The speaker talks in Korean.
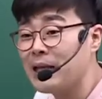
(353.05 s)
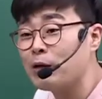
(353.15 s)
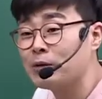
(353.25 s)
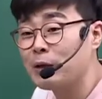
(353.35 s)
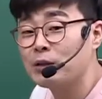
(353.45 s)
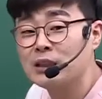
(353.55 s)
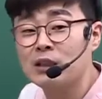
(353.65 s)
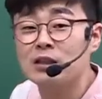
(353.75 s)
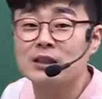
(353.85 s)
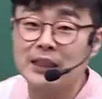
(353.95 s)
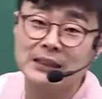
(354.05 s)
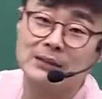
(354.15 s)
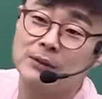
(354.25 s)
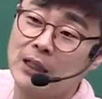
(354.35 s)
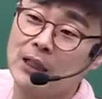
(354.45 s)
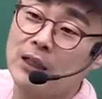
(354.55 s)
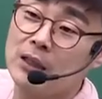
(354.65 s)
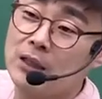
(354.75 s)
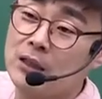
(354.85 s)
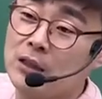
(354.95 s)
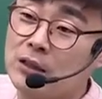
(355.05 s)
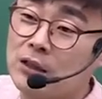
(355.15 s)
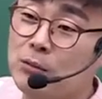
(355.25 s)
따로따로 찍어 드리겠습니다. 자,